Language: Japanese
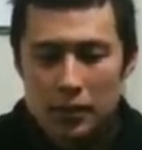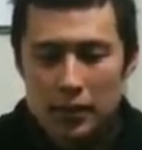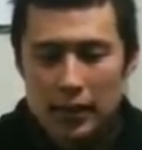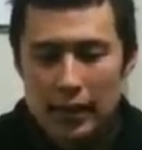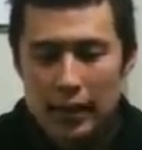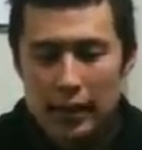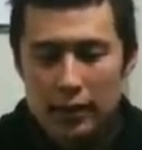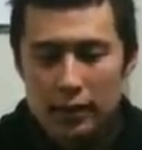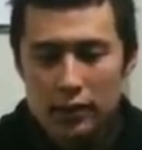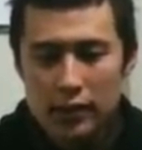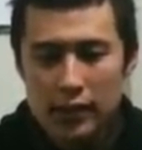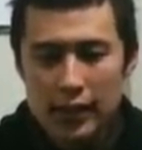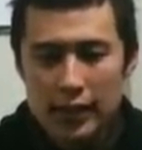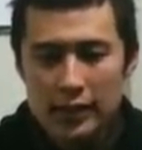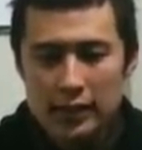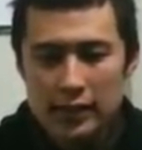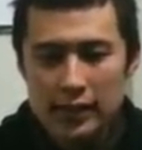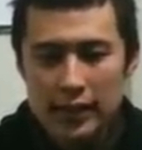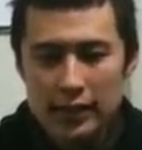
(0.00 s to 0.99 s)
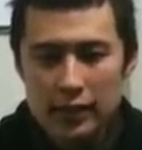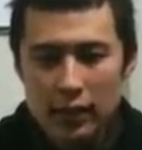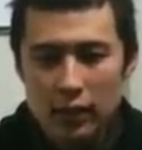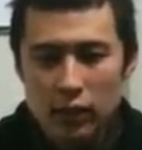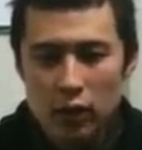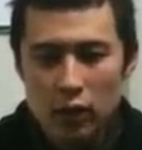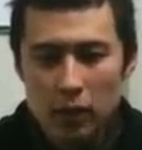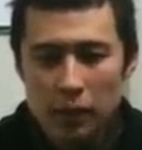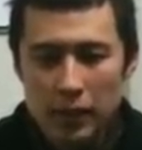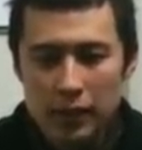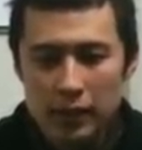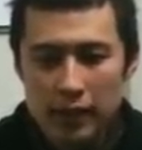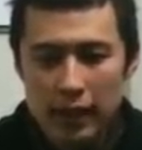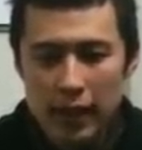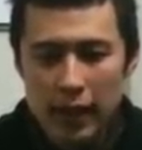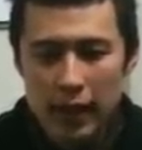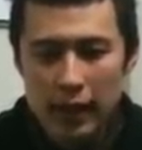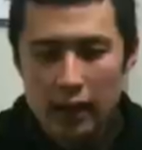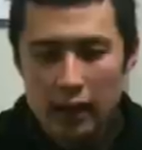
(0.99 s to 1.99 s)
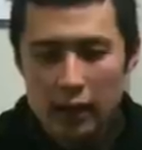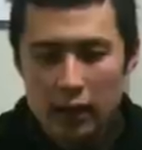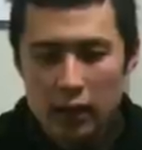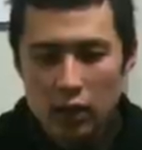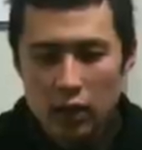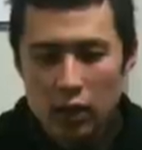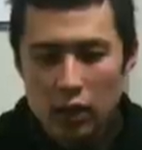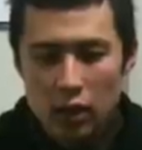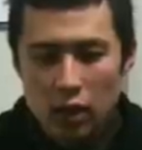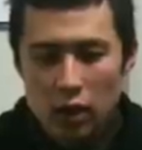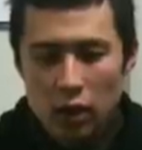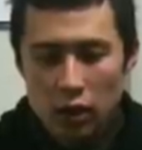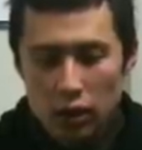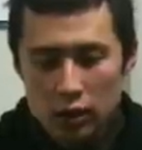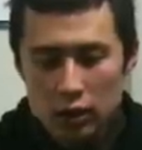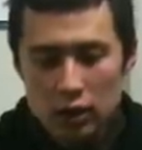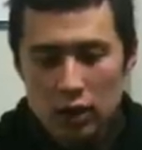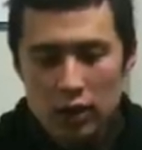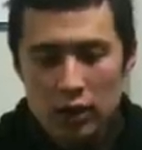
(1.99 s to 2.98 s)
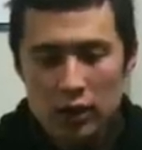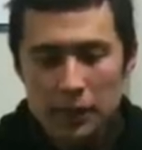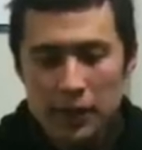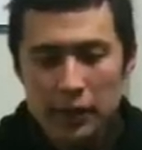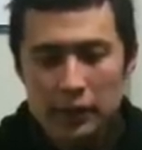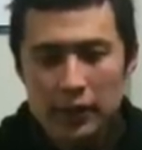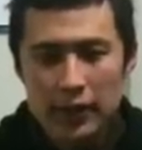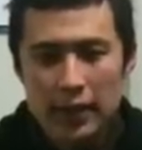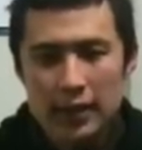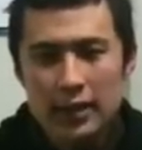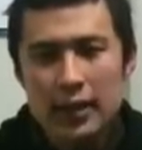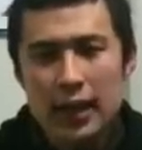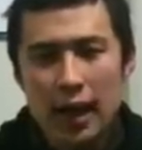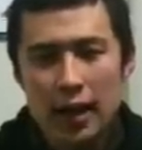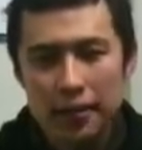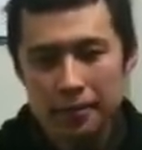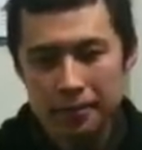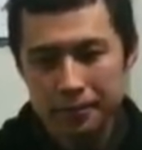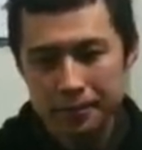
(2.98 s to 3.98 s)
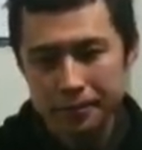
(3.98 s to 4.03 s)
もう彼女が演じていたクレオパトラ本当に見事でした、